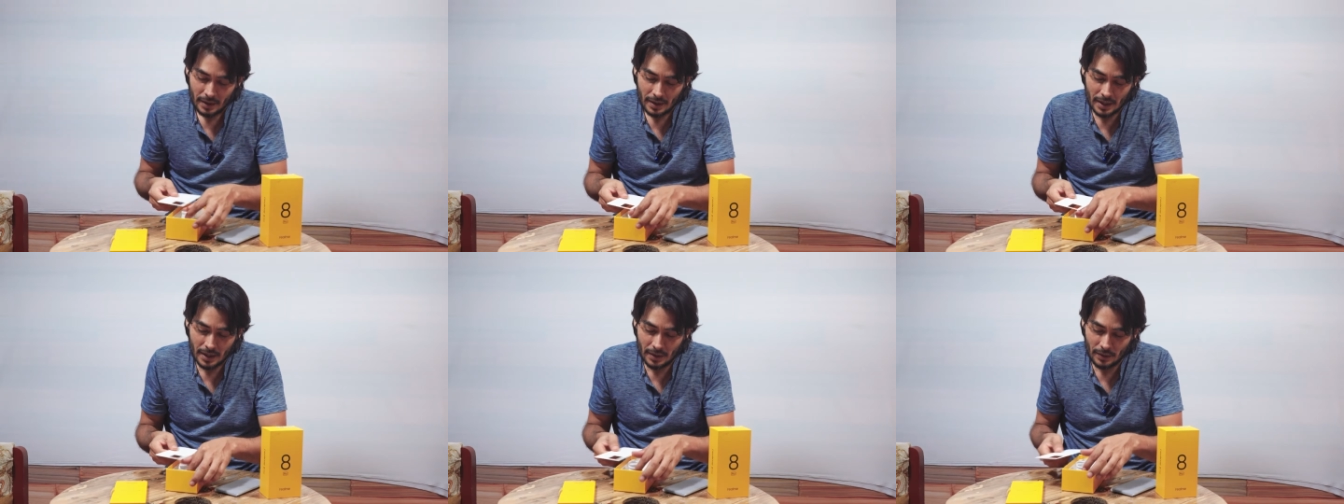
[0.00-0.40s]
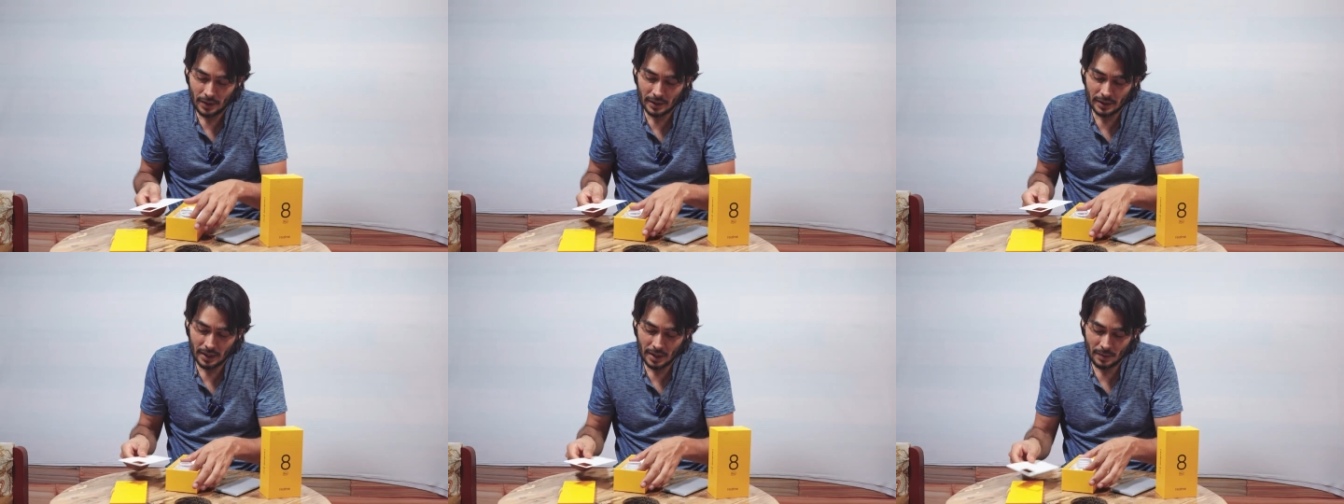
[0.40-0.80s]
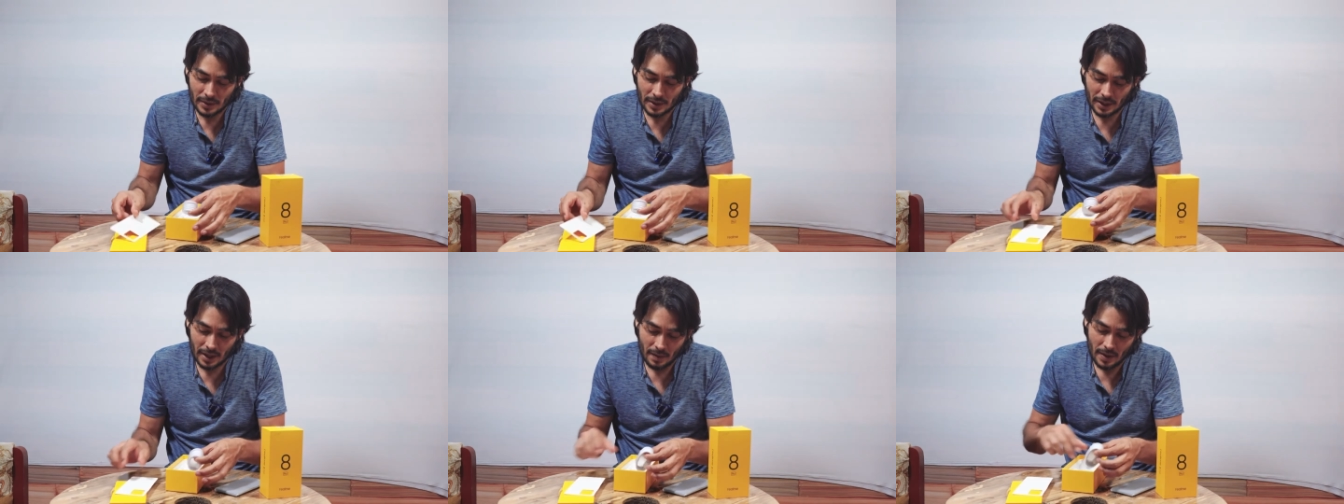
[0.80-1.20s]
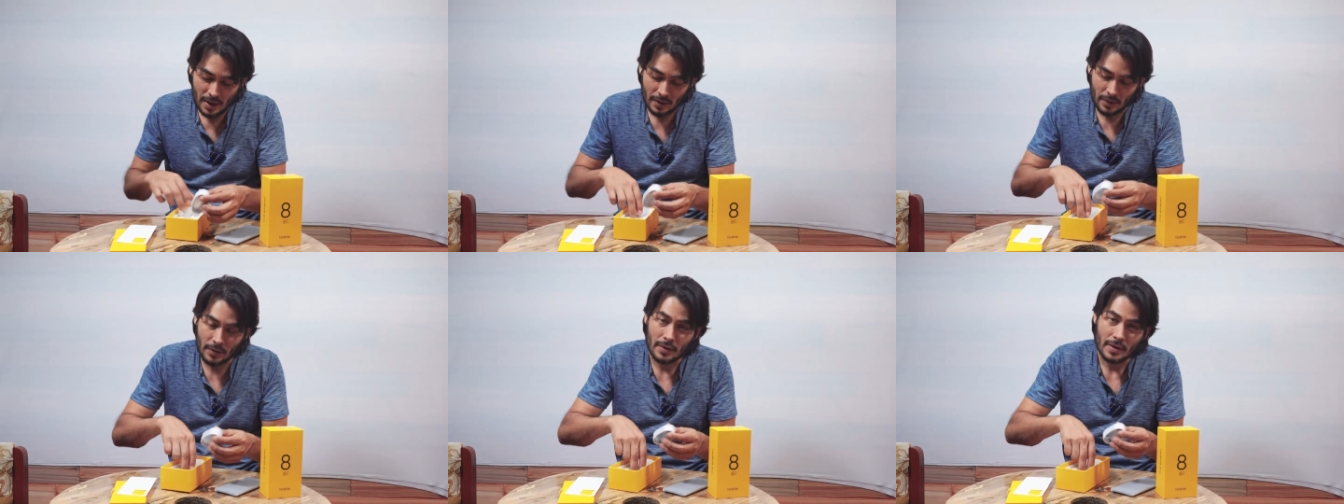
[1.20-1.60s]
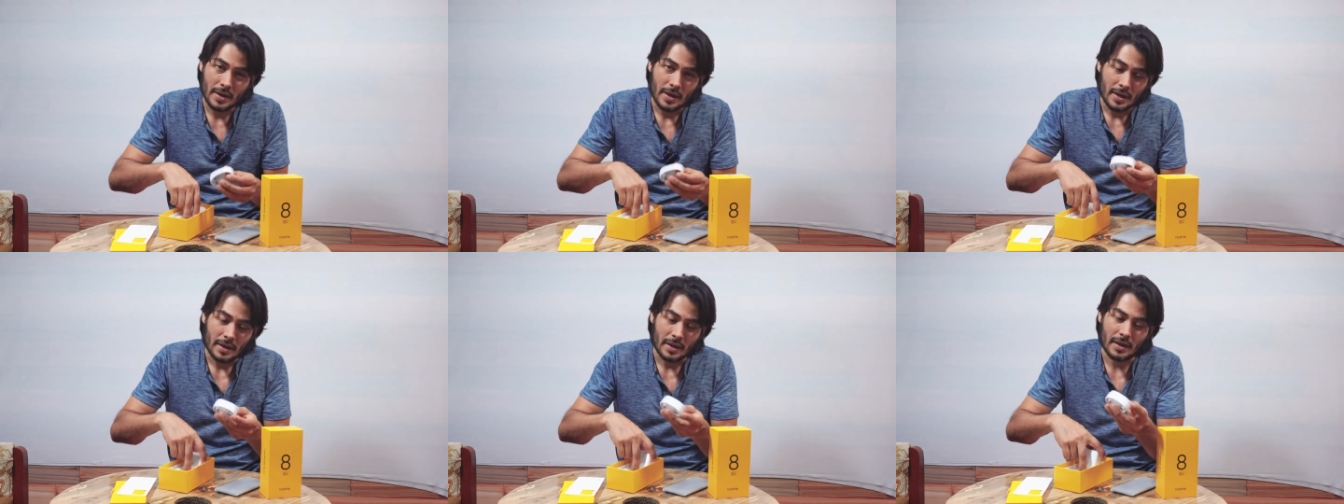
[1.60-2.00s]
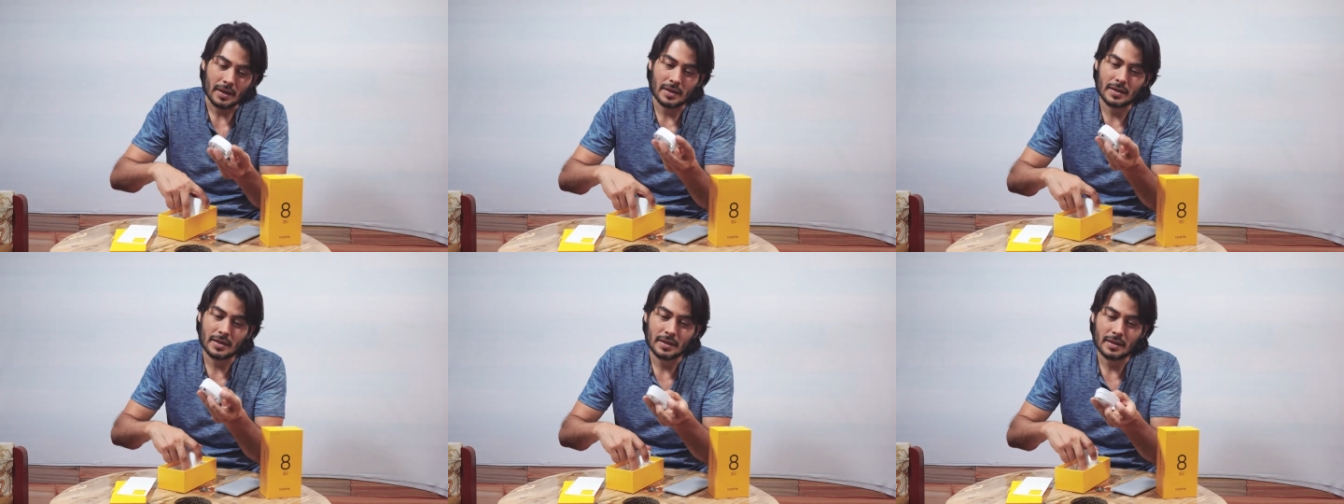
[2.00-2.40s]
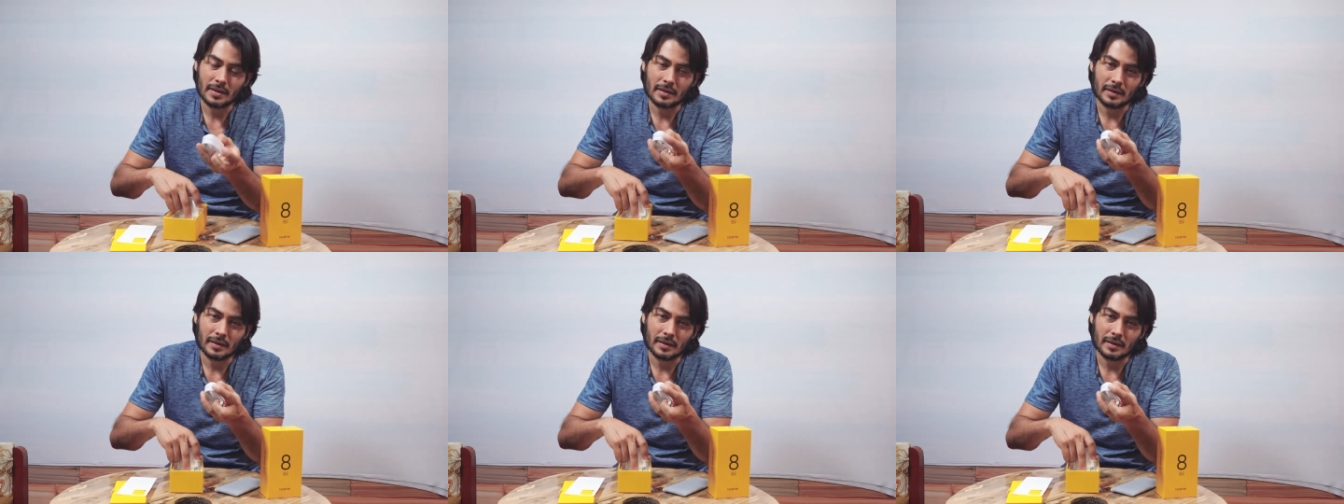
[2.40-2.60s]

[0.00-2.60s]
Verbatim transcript: y lo que tenemos aquí abajo es